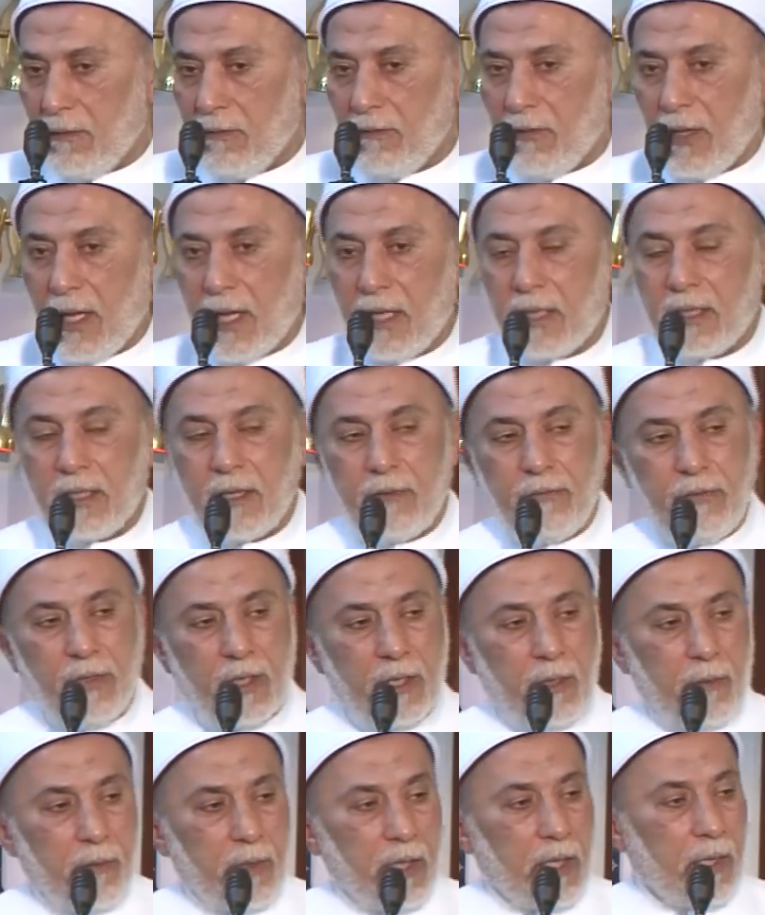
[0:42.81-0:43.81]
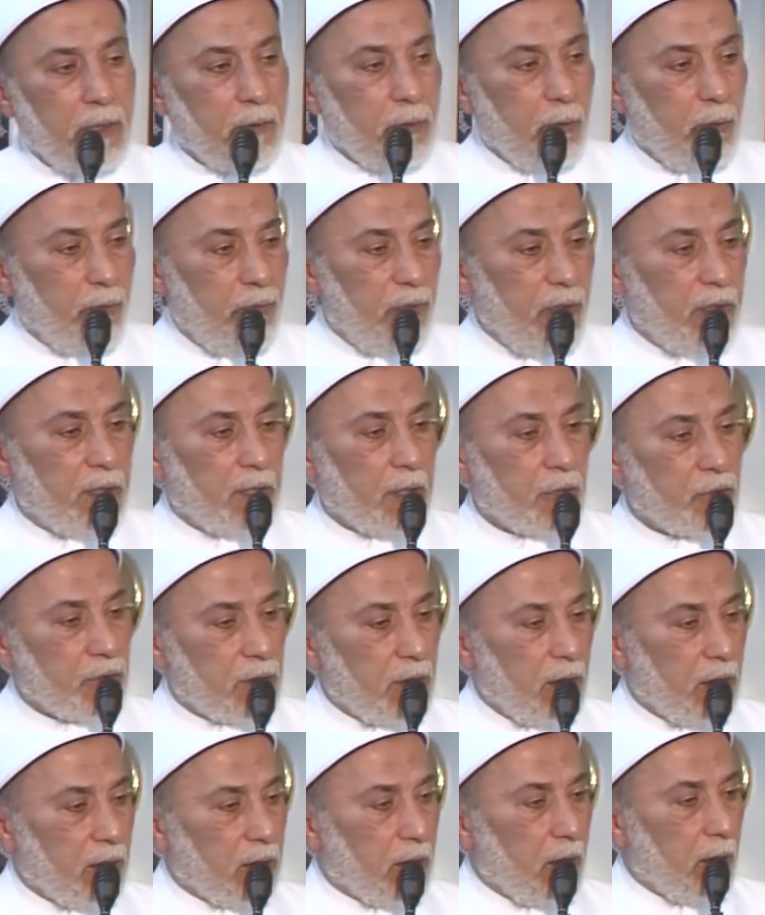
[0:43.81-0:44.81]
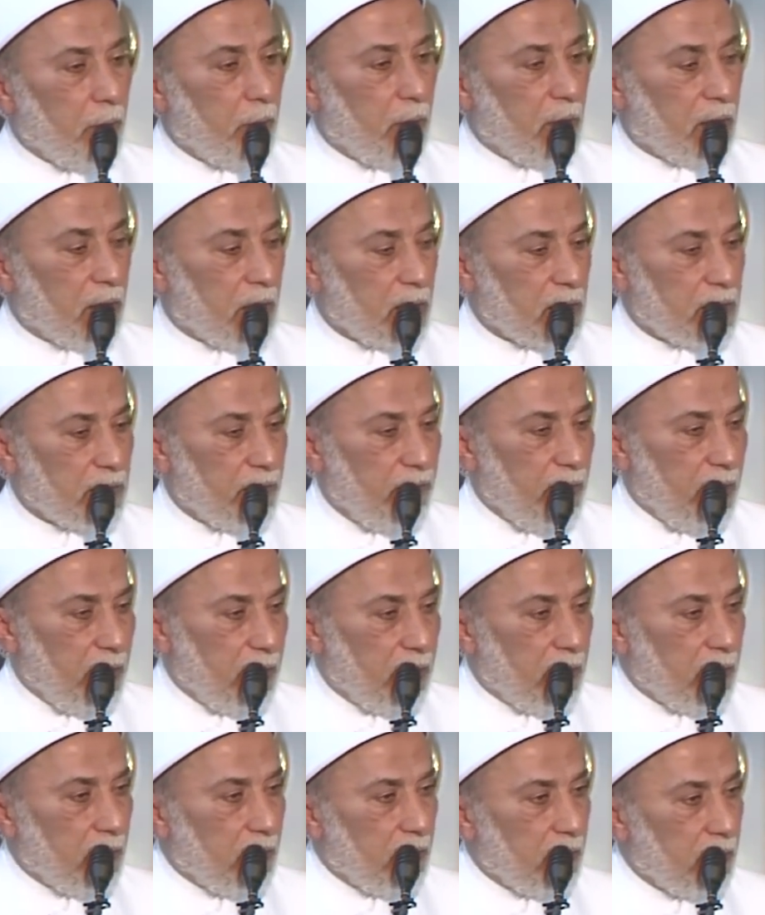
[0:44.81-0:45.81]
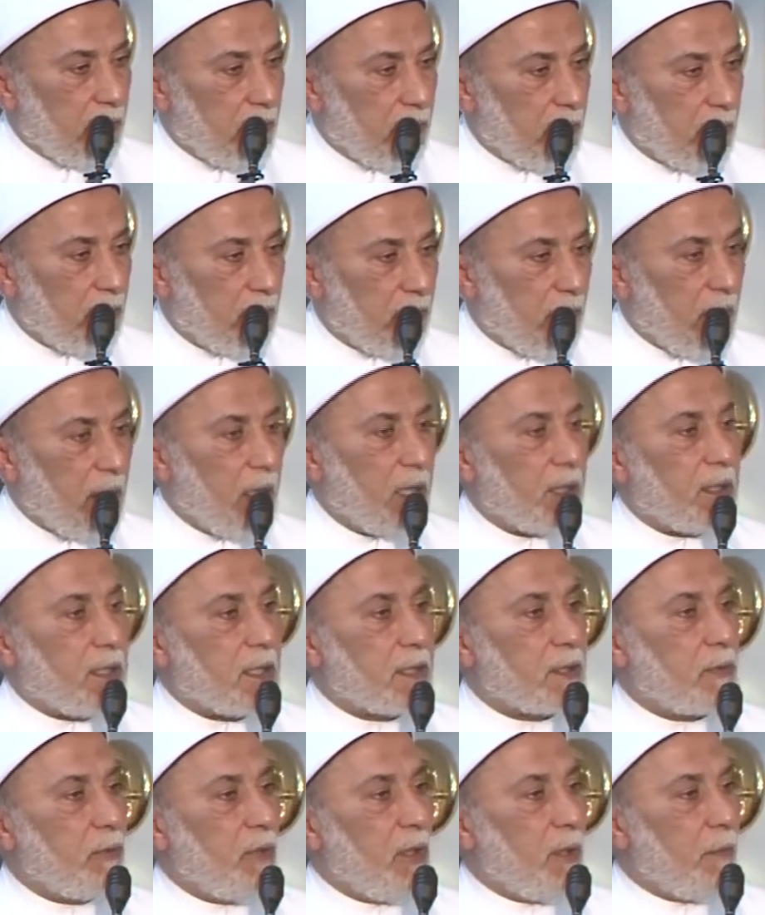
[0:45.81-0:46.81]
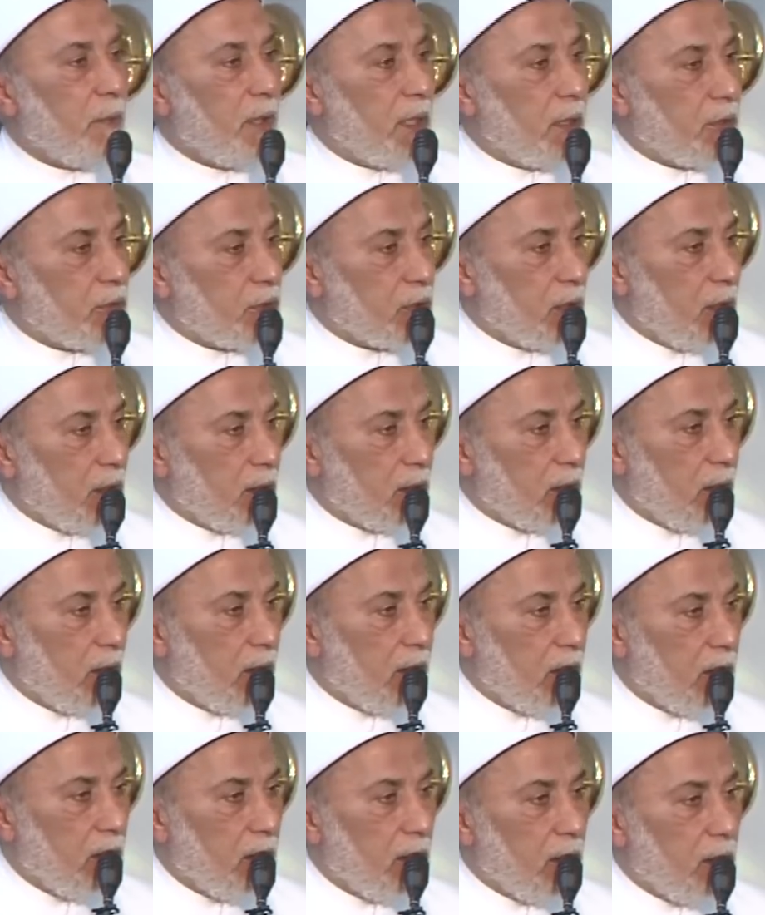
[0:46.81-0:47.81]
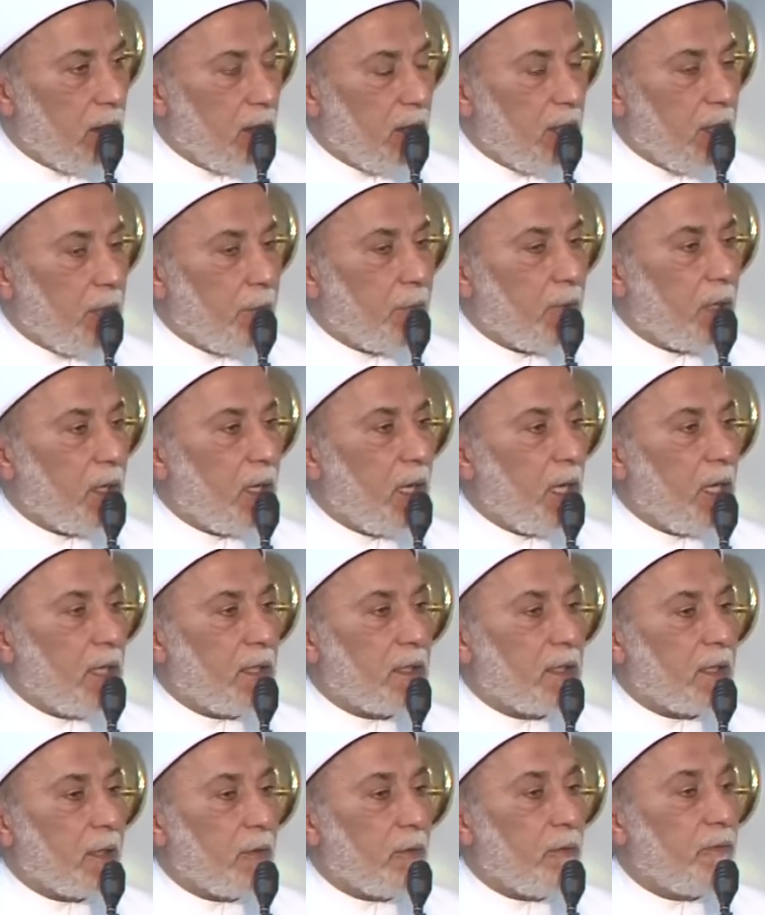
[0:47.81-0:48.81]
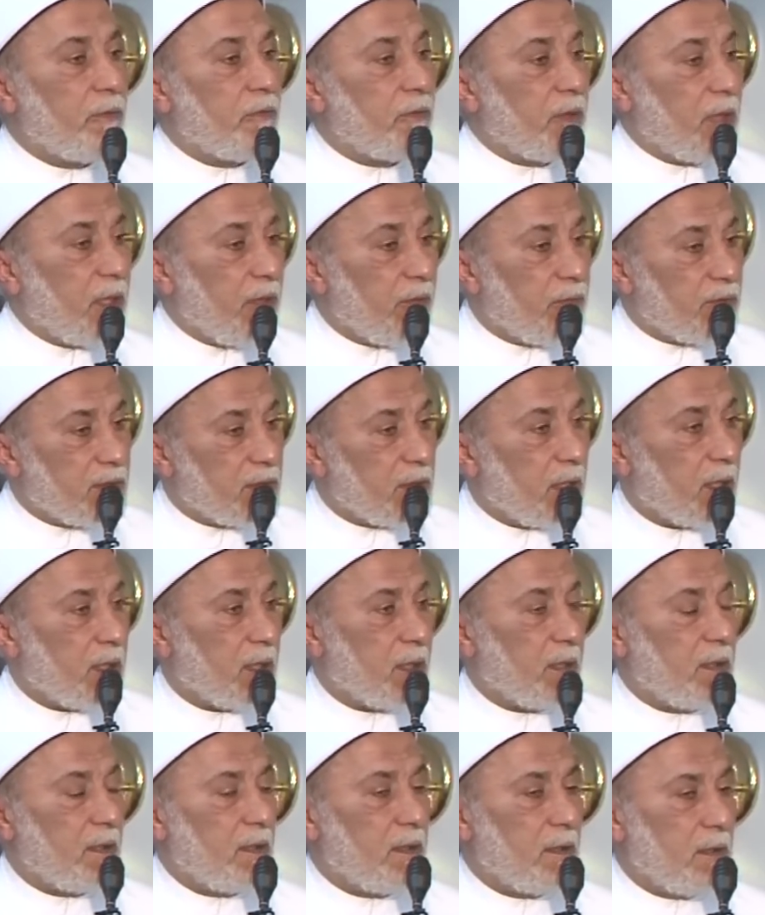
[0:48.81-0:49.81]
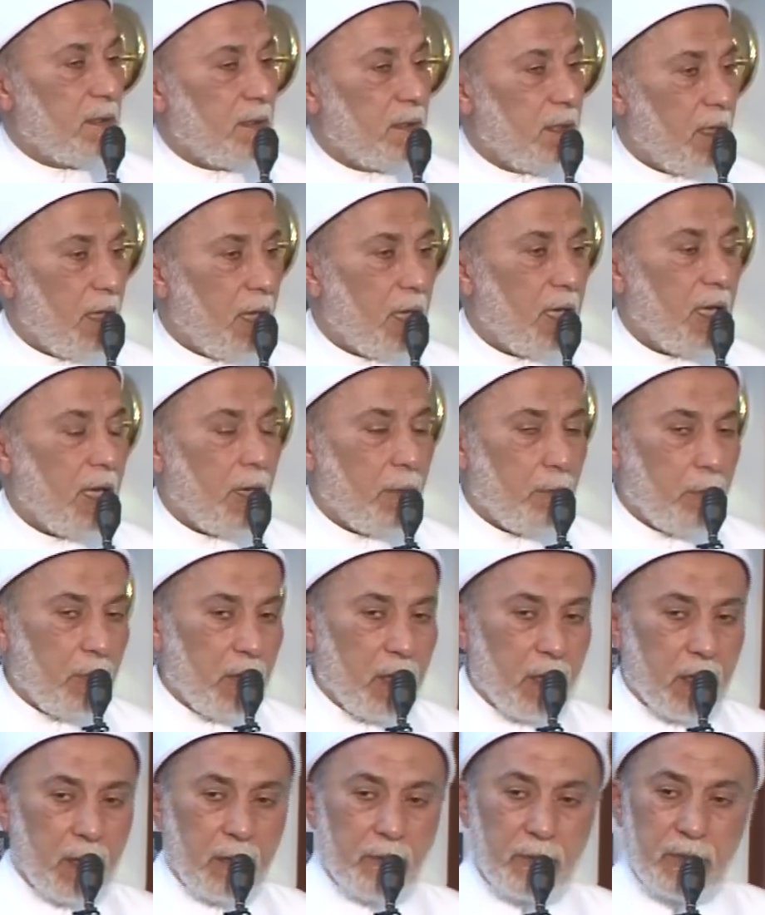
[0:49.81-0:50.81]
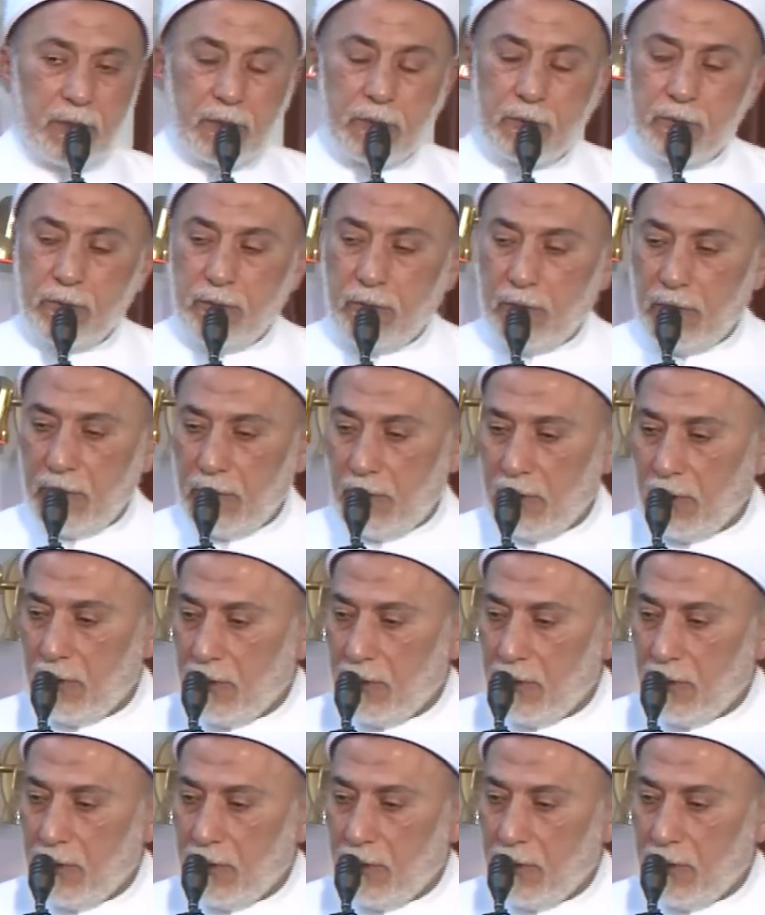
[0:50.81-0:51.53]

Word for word: فأنت في رمضان كفيت الشيطان بالتصفيد فلا تسويل من الشيطان يبقى أن تكف نفسك الأمارة بالسوء